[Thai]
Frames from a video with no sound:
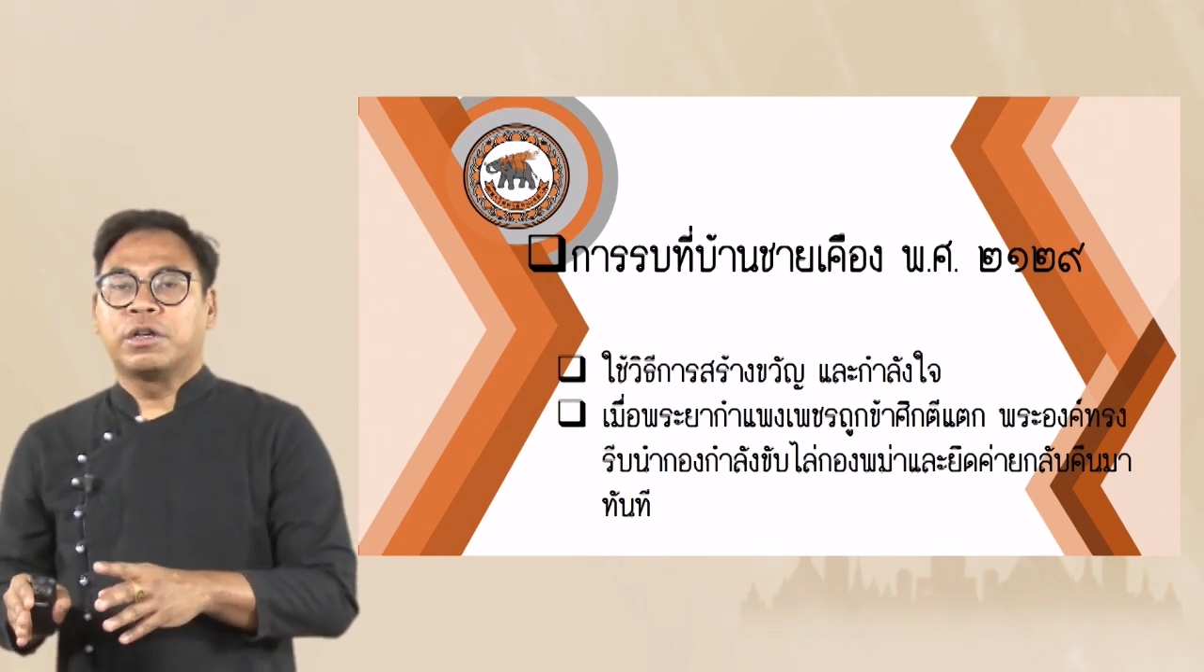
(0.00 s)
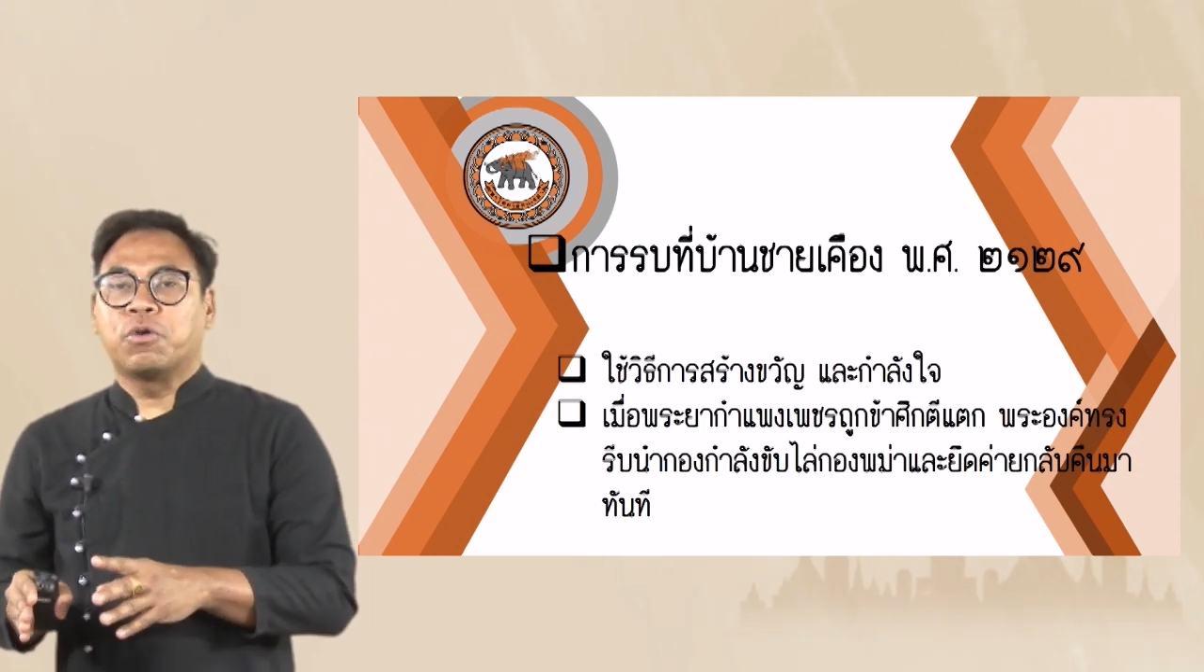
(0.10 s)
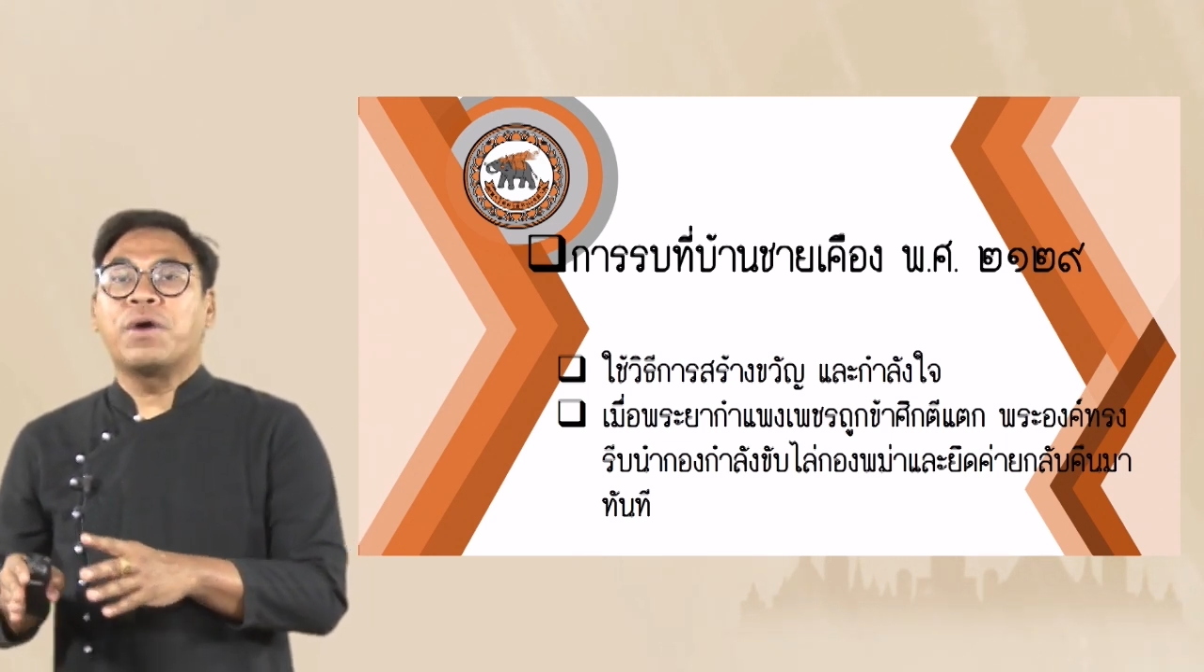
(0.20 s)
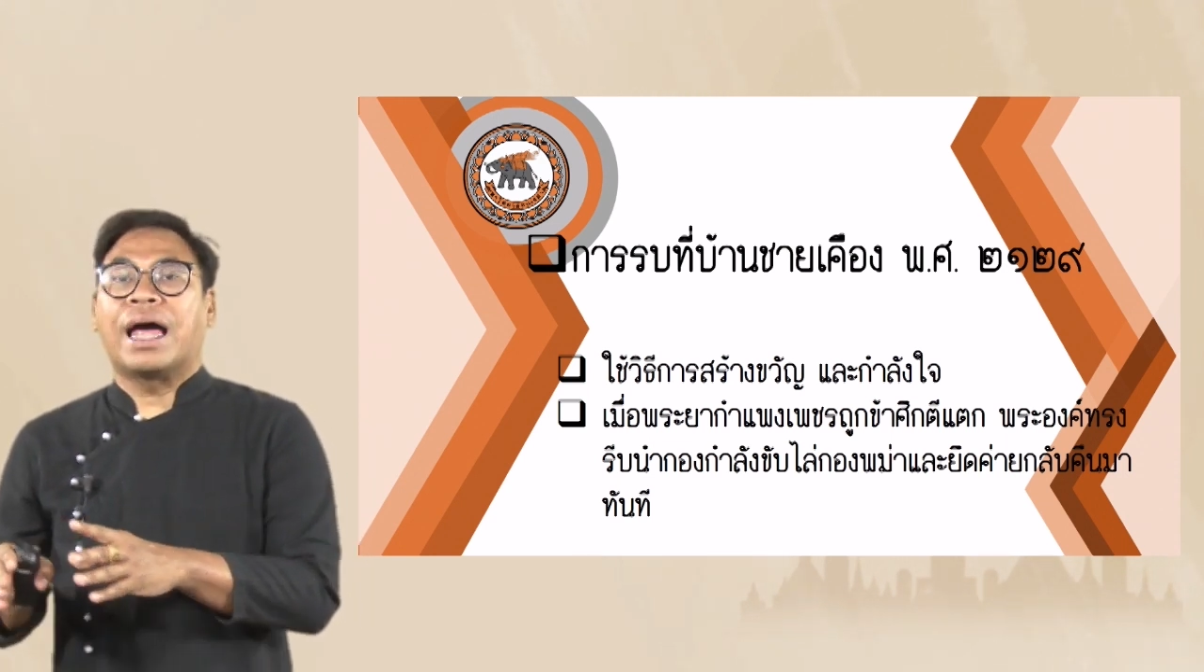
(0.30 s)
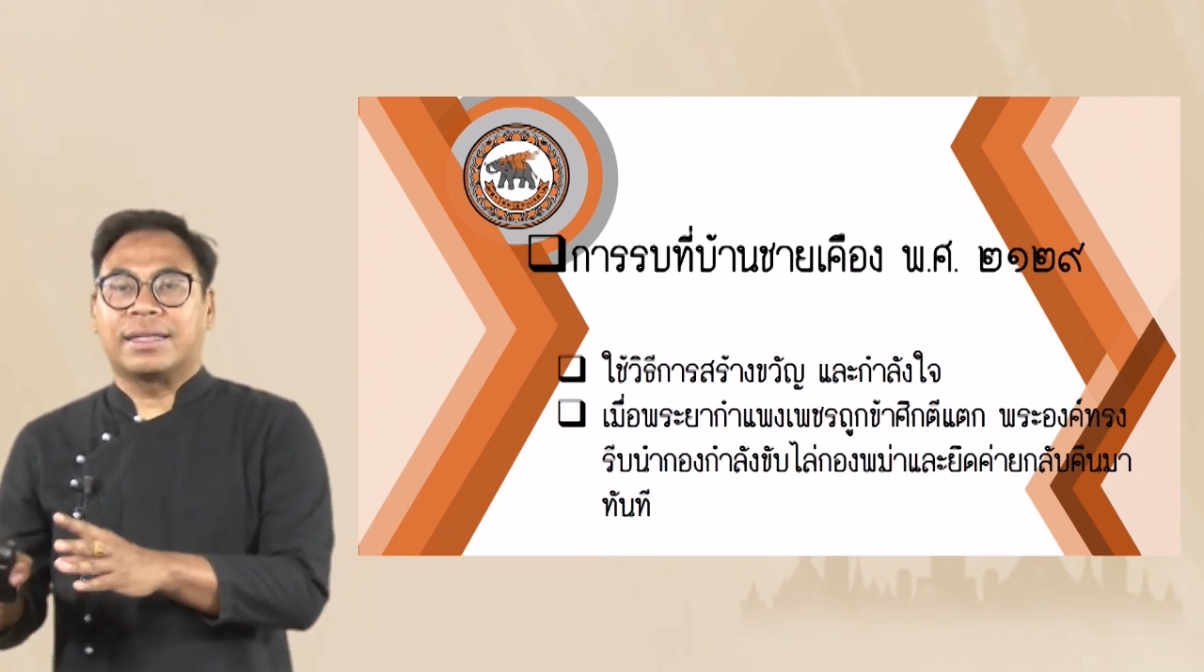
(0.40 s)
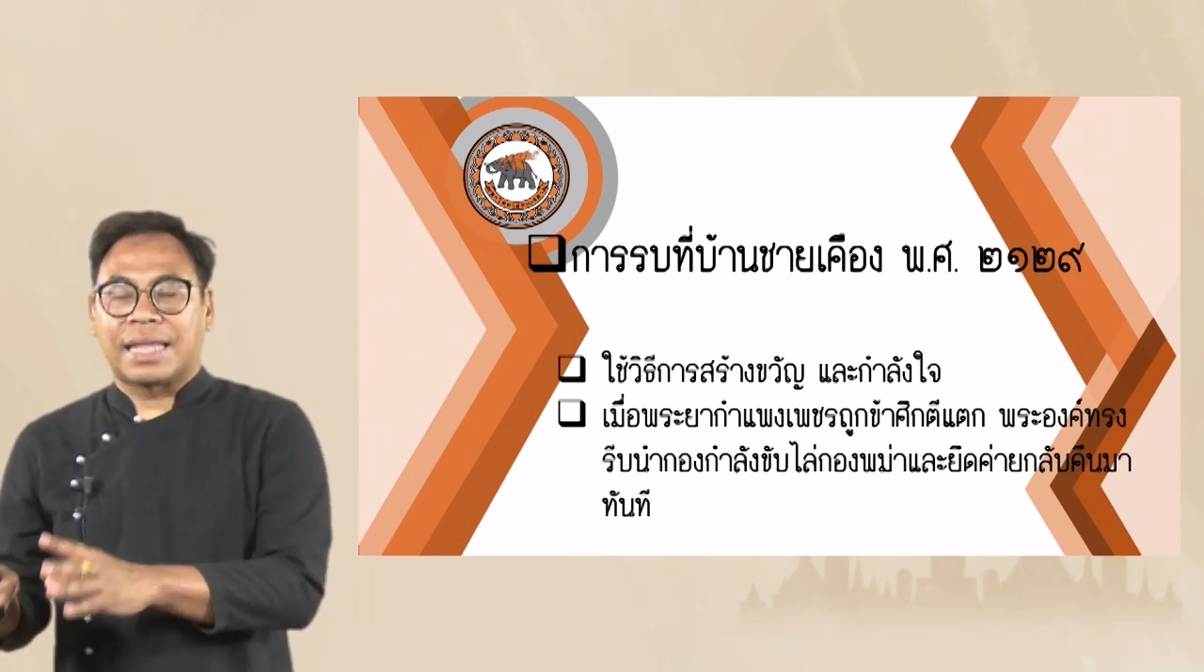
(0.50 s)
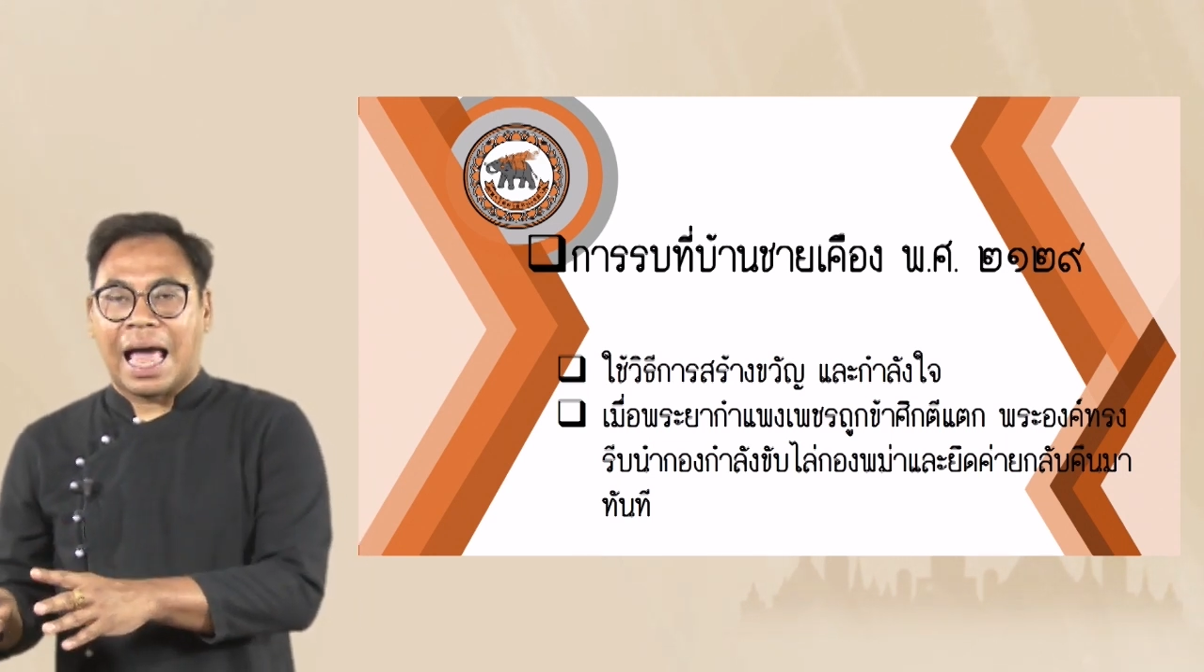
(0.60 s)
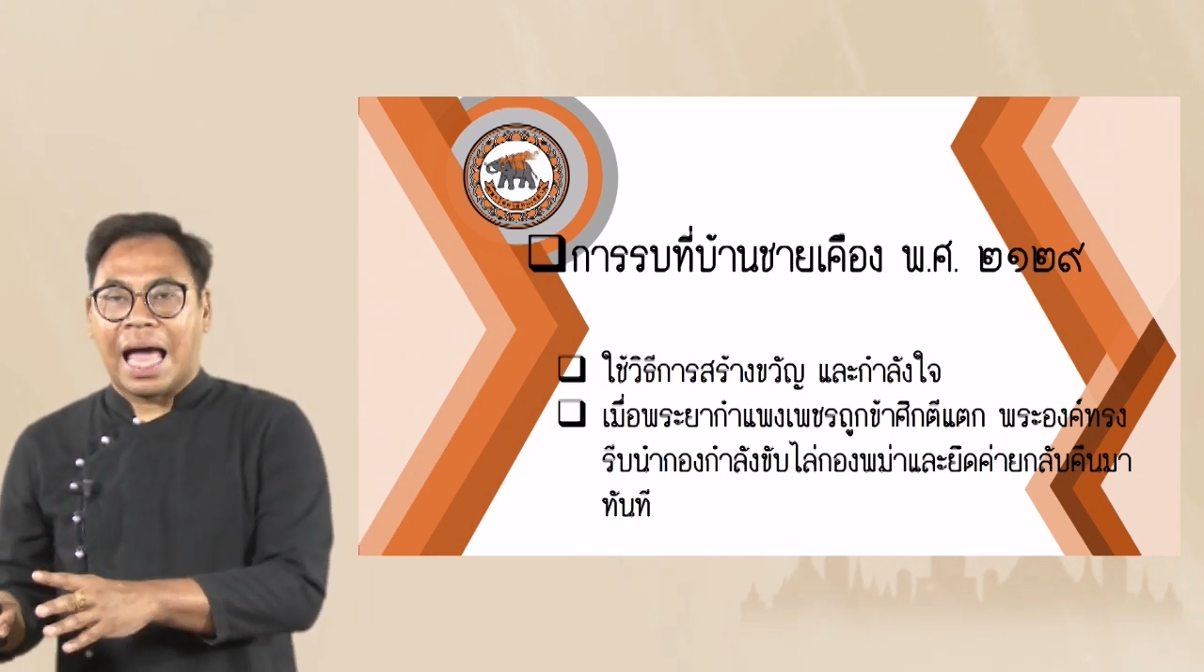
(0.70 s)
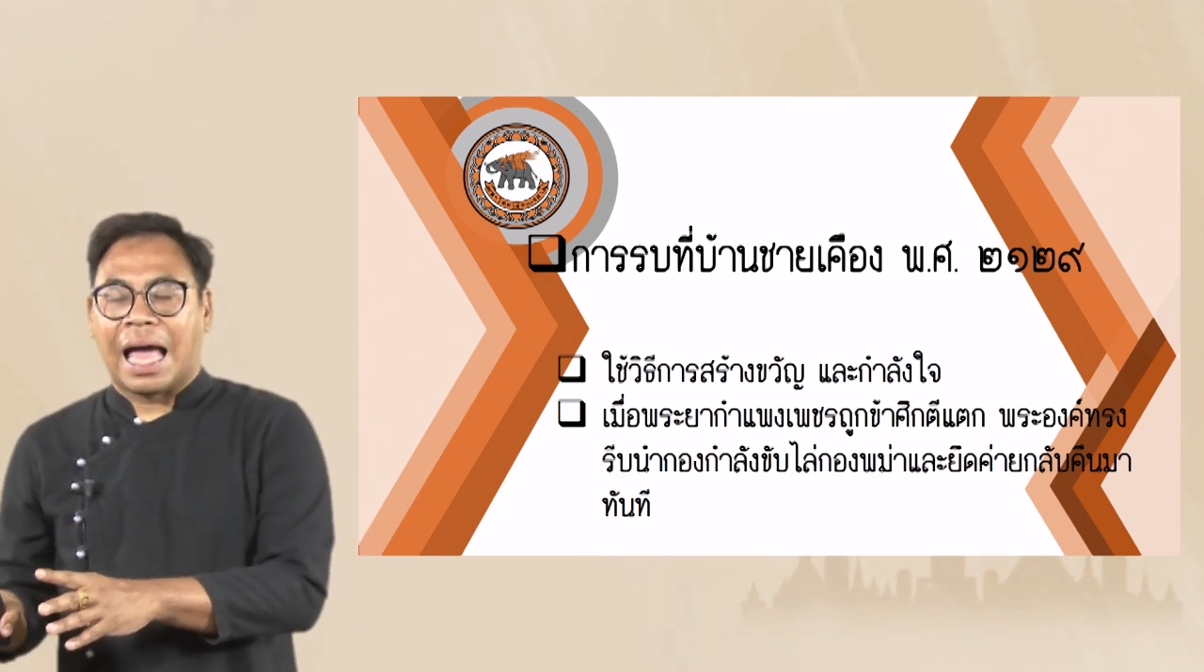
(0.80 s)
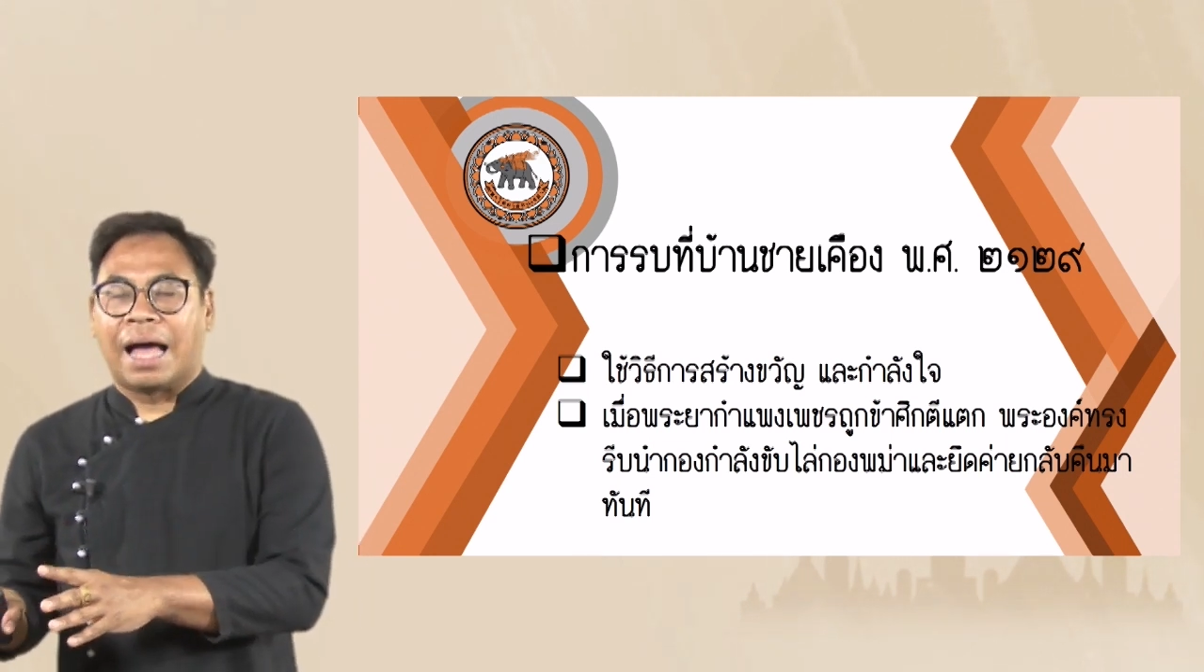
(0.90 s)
ทุ่งหันตรา